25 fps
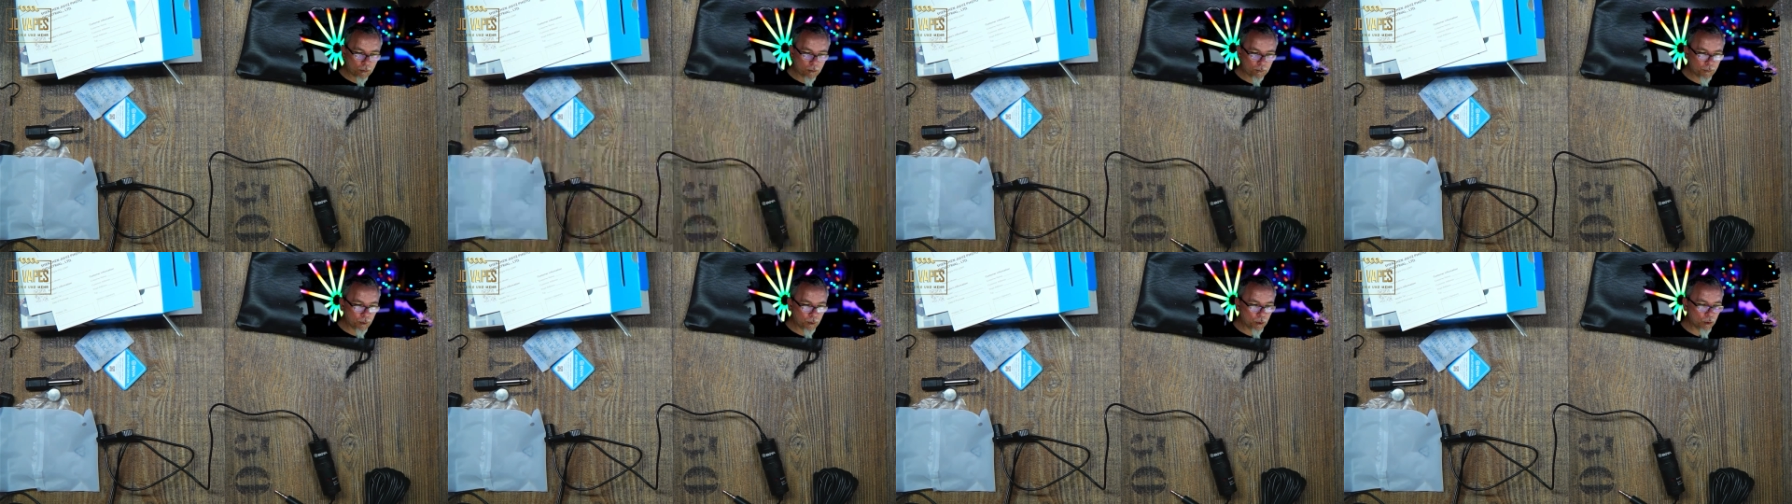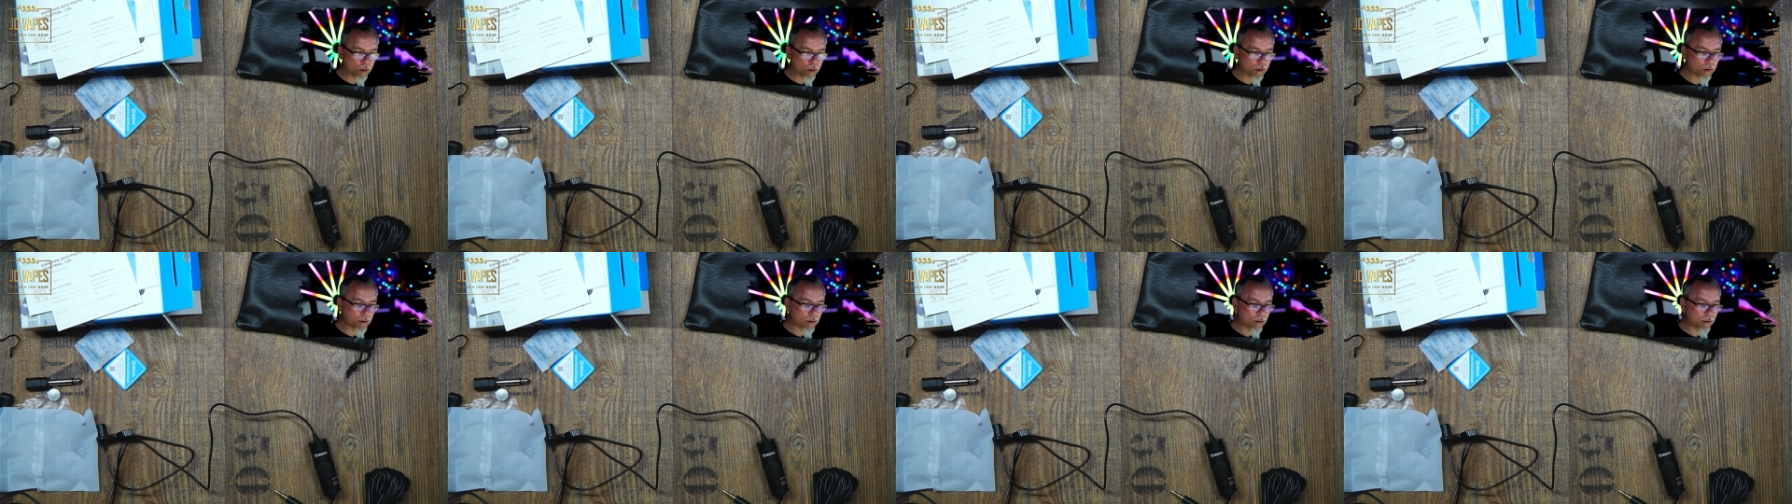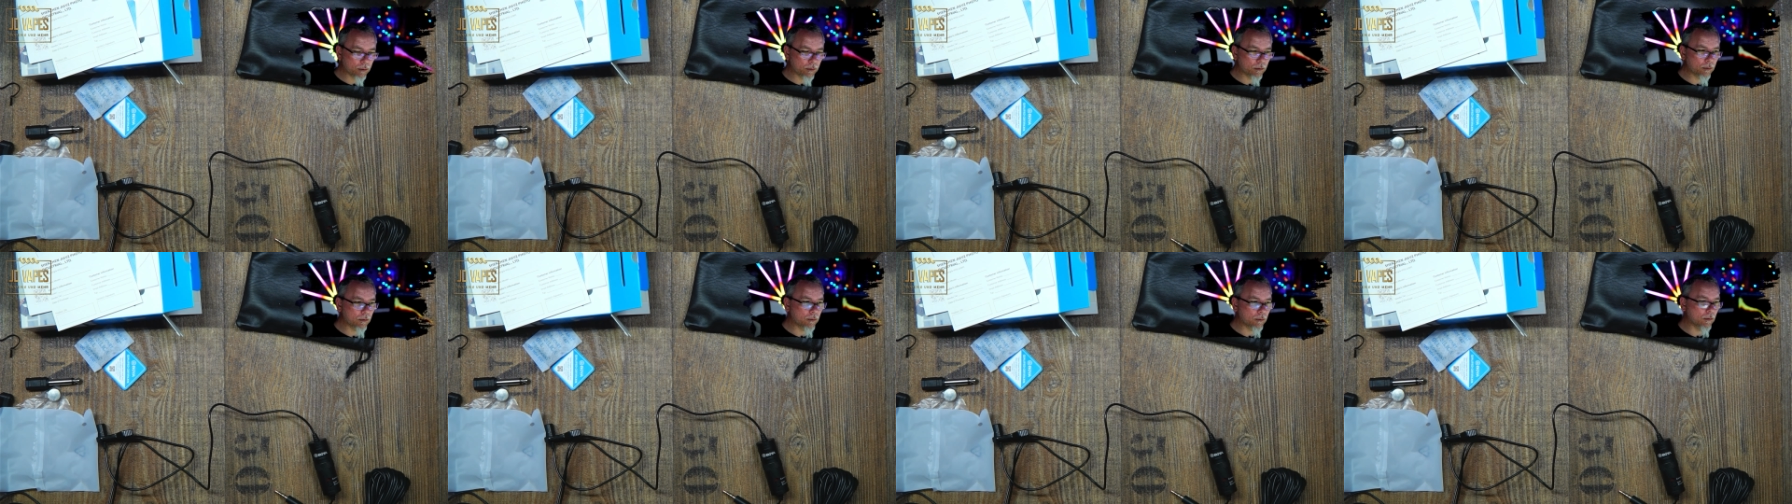vom
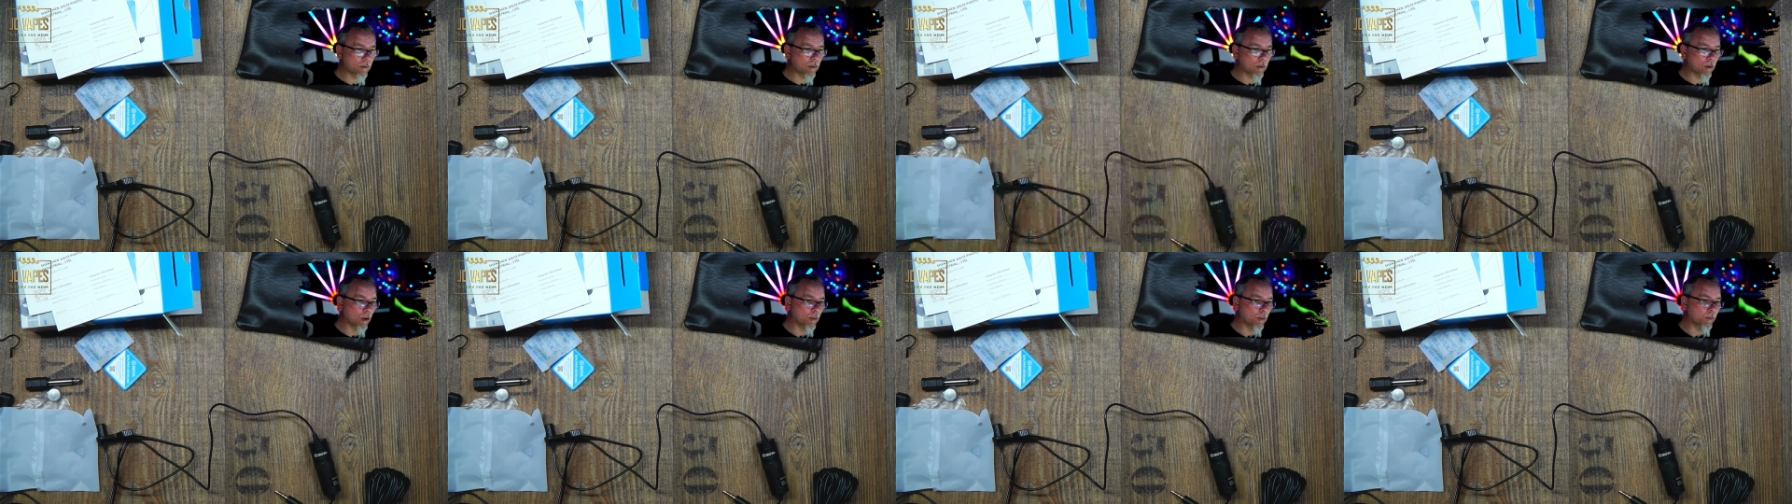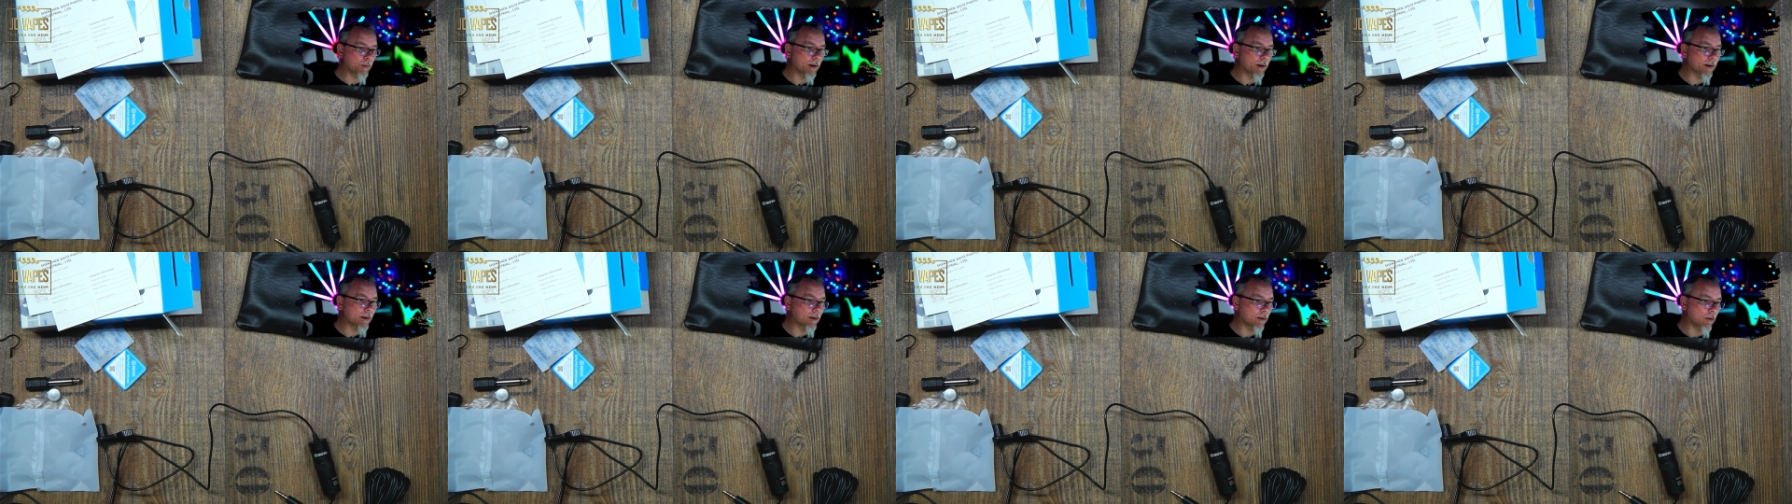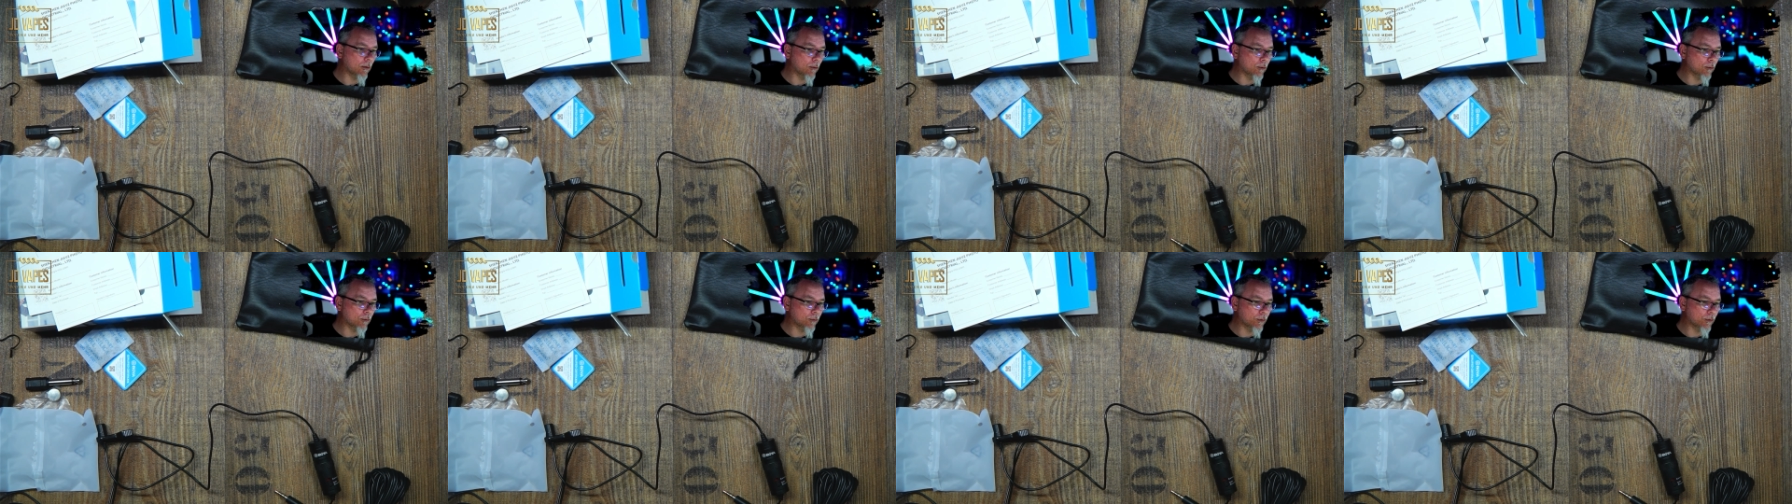Computer,
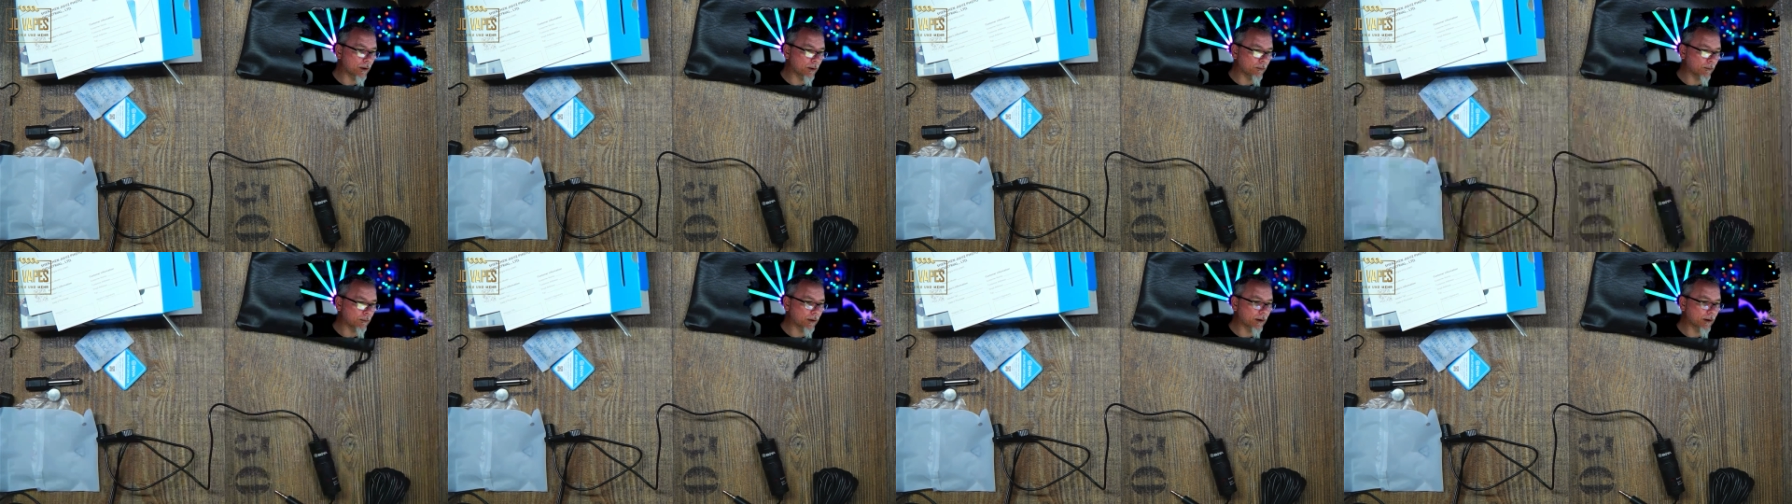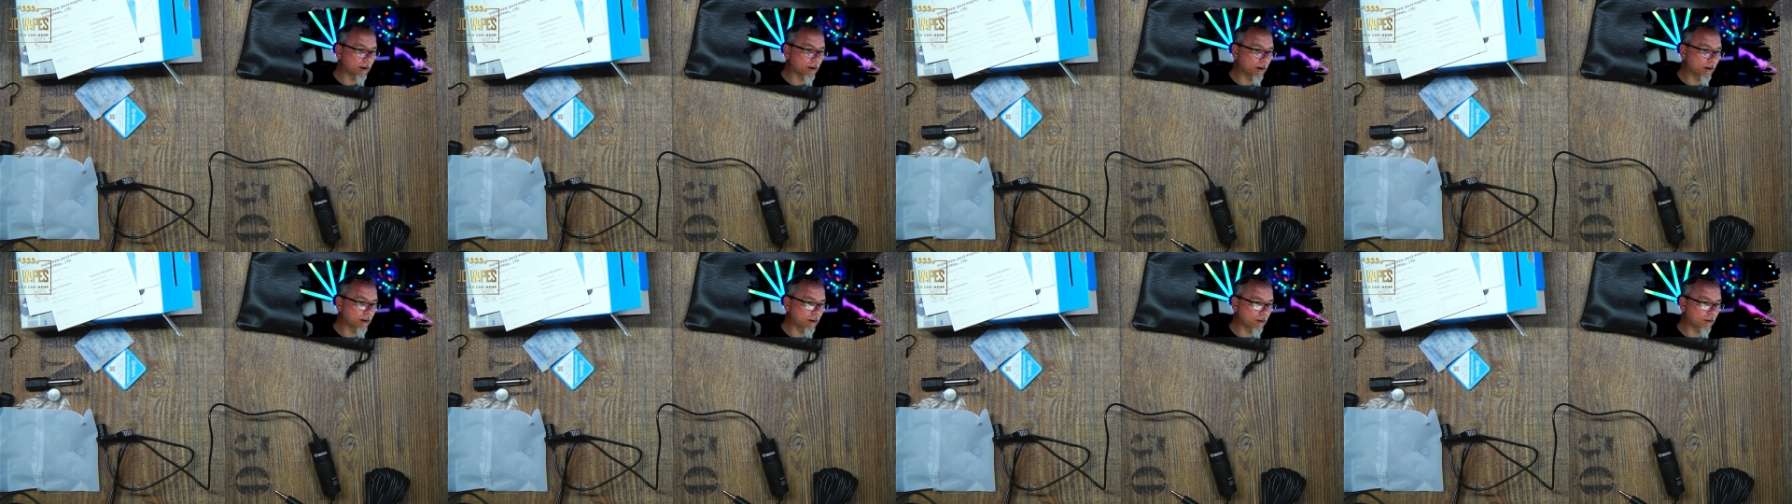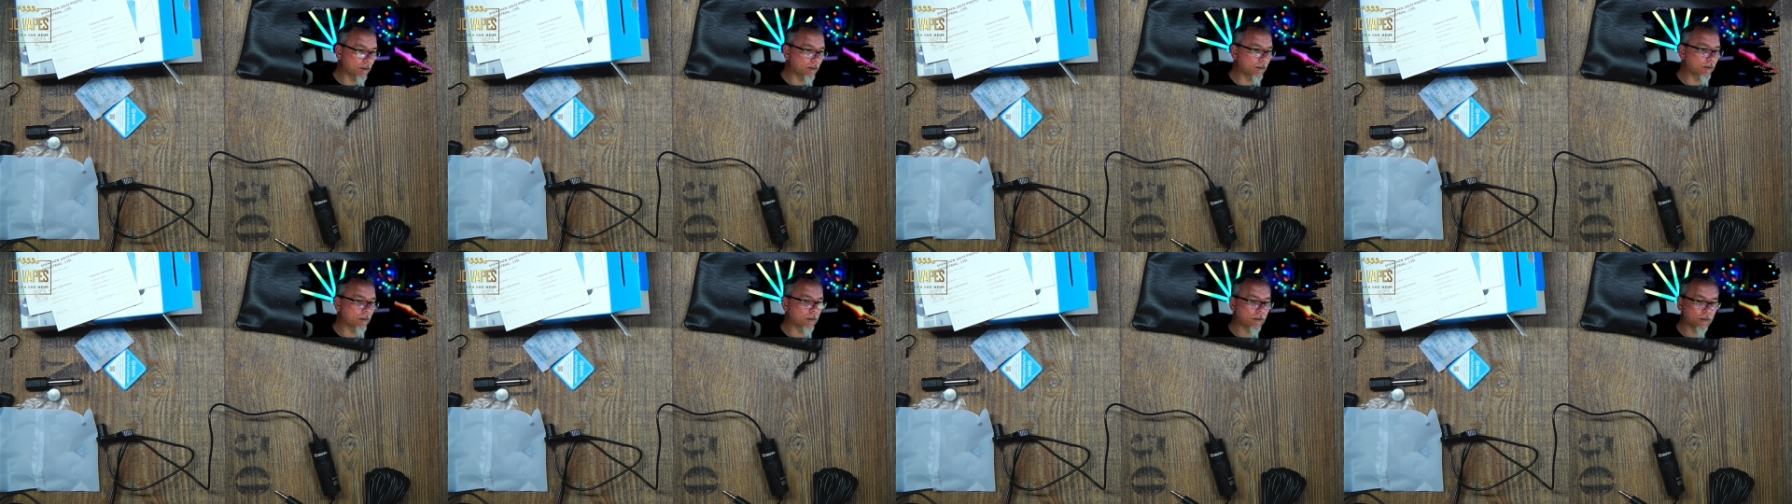ob das noch
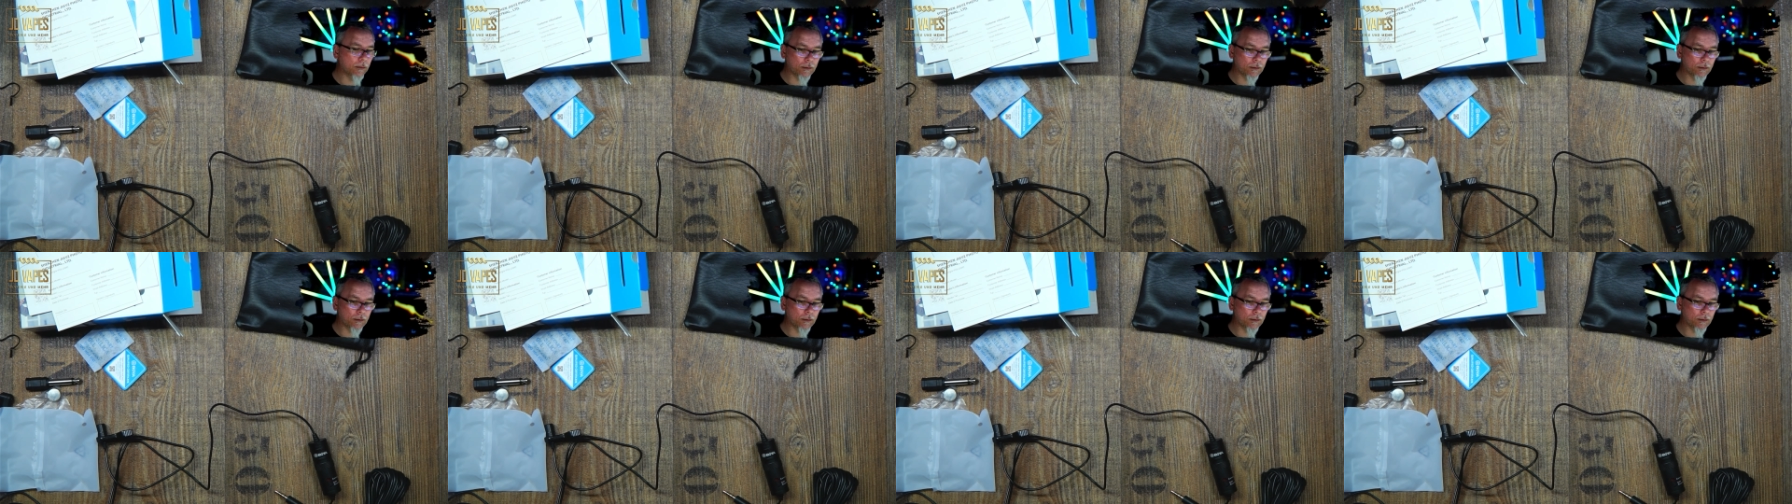aufnimmt.